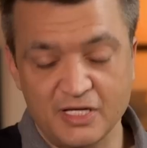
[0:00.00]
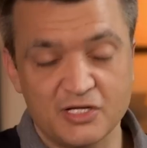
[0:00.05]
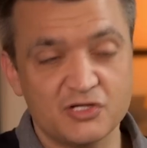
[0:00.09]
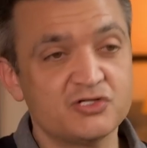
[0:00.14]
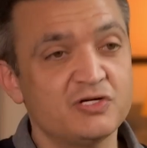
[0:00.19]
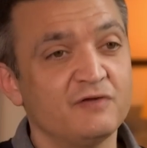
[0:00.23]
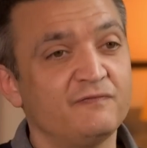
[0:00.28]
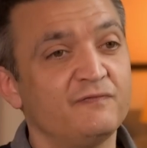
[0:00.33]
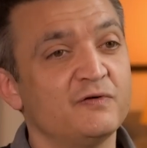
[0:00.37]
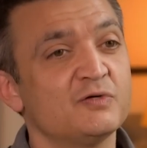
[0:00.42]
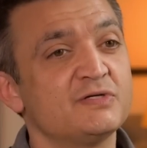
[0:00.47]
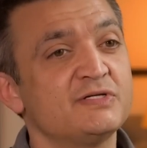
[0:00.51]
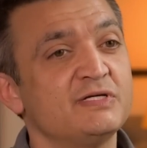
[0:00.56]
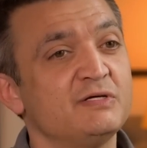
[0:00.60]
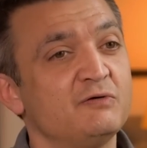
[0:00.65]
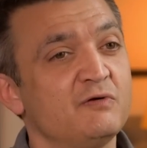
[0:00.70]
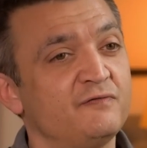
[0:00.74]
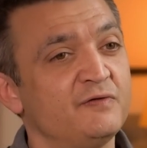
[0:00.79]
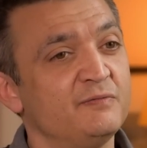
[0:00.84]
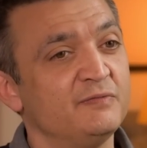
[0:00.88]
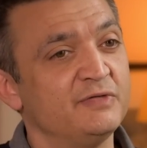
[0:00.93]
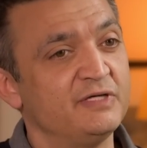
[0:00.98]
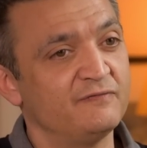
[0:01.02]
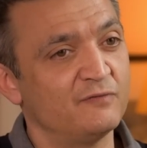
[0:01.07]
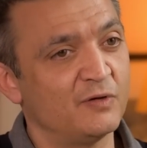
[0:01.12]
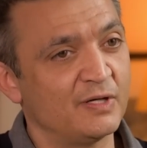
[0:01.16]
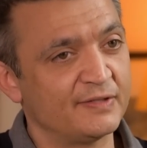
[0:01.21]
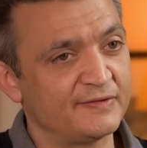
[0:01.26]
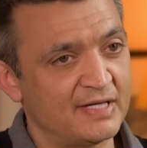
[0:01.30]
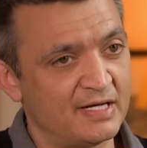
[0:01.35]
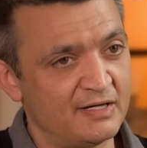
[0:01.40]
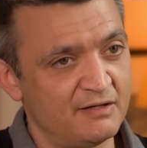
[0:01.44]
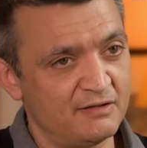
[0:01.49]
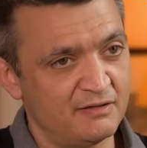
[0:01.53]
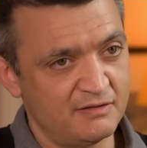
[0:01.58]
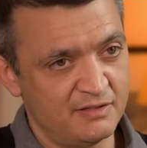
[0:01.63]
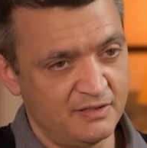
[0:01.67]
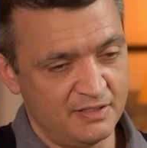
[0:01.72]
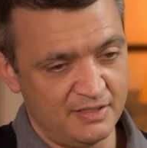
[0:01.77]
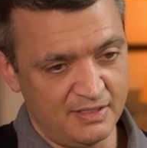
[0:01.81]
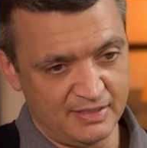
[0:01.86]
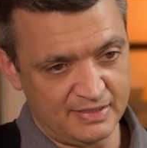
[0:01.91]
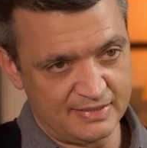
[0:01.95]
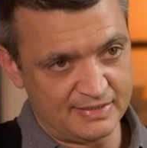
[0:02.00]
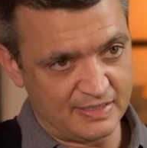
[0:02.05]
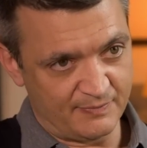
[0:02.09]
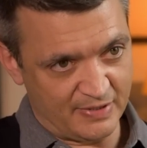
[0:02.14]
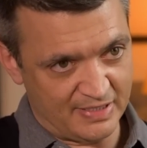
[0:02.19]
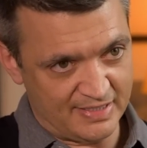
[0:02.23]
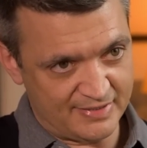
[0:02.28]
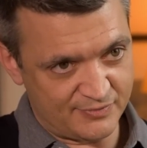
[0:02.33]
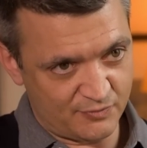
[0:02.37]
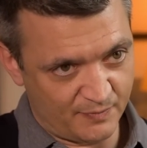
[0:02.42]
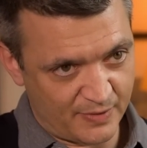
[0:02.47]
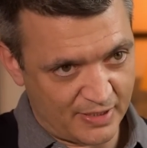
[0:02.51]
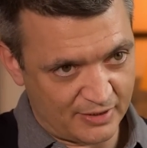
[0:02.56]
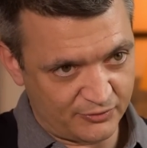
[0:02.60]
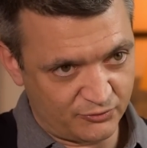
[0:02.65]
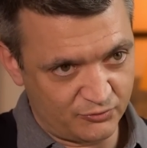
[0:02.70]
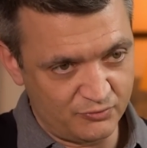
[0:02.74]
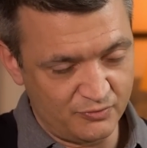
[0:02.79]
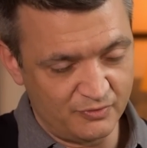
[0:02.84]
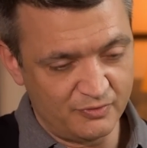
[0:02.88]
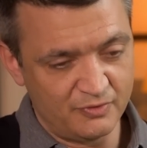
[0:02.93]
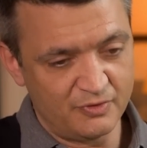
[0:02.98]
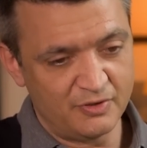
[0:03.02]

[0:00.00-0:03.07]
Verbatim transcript: J'ai fait aussi le film d'Yvan Attal, qui s'appelle Ils sont partout.